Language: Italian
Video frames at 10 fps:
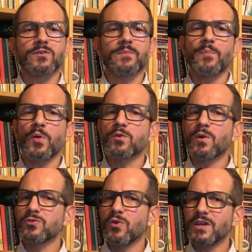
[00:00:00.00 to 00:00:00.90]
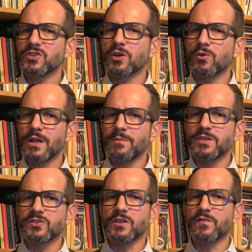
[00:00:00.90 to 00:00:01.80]
ma poi quando esce con gli
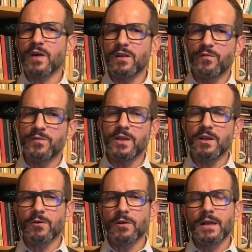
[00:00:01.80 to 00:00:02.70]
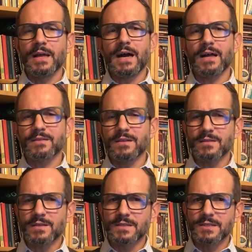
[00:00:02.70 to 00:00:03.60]
amici fa il filo a
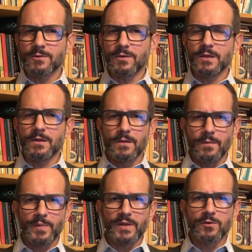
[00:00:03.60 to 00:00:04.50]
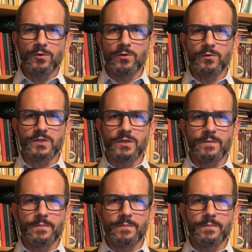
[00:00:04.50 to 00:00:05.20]
tentazioni pericolose.